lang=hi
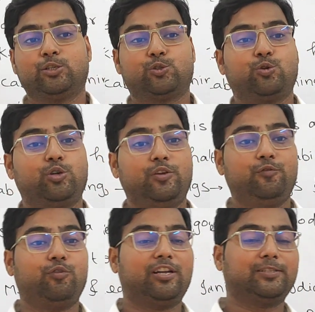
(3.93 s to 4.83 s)
so if
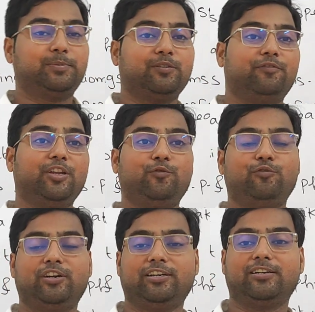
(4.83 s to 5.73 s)
you want to speak very
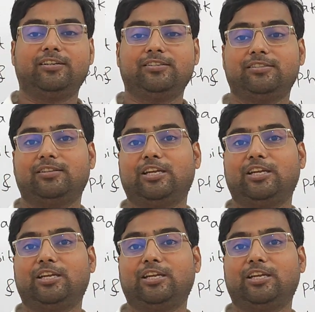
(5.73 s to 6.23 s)
fluent english